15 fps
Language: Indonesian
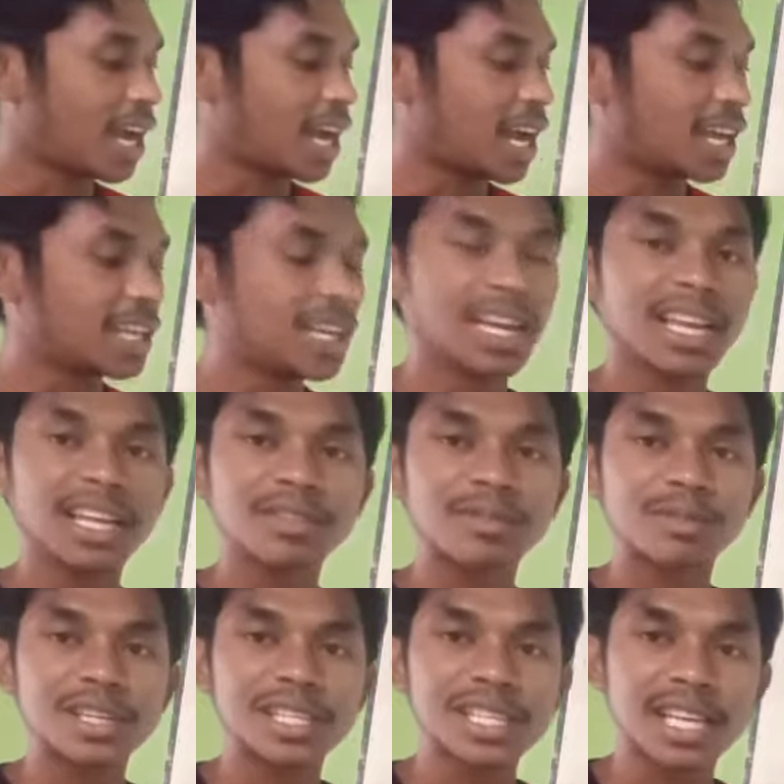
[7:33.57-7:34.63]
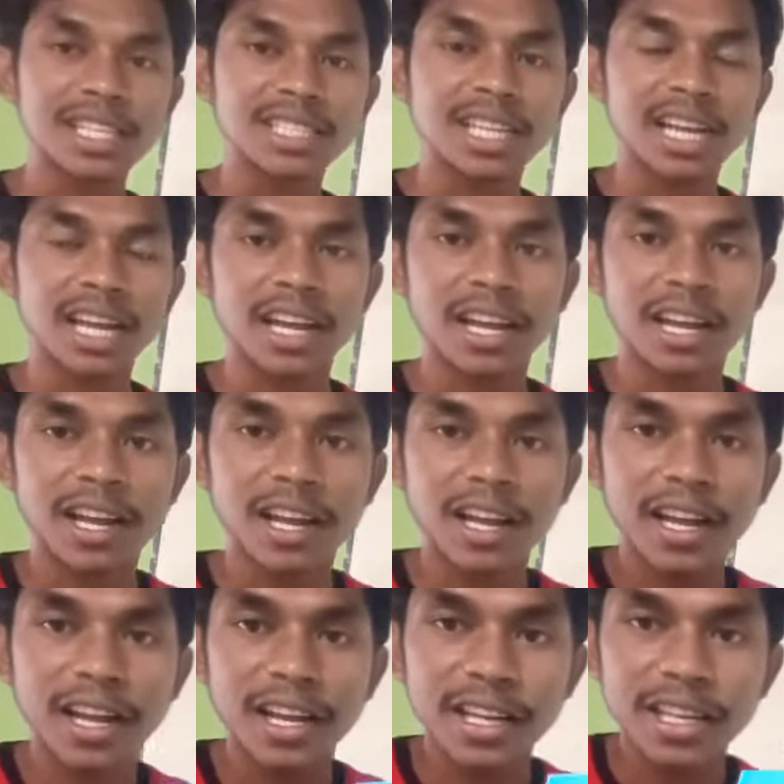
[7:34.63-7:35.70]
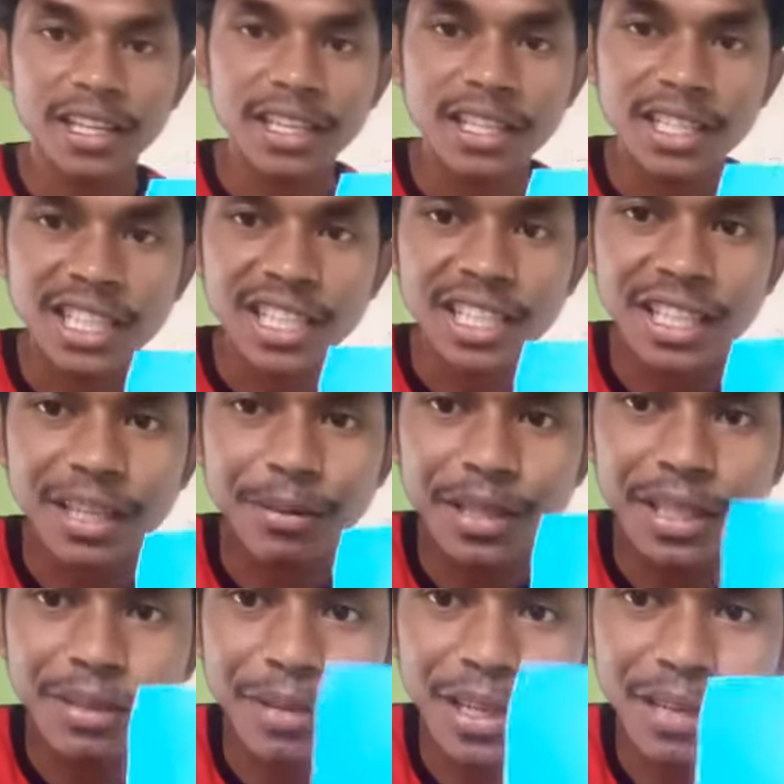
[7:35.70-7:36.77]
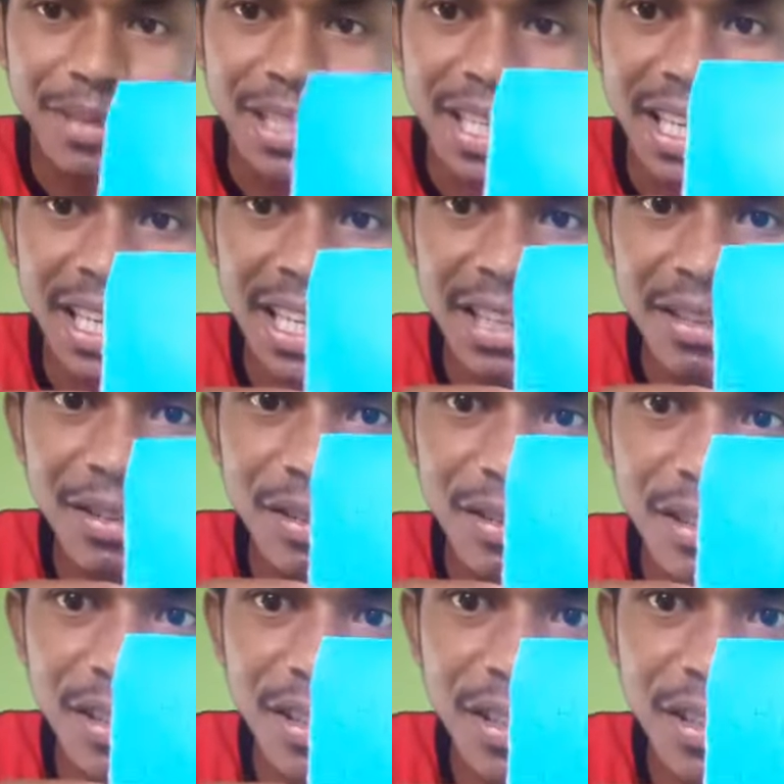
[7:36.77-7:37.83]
adalah tulisannya teman-teman bisa lihat dulu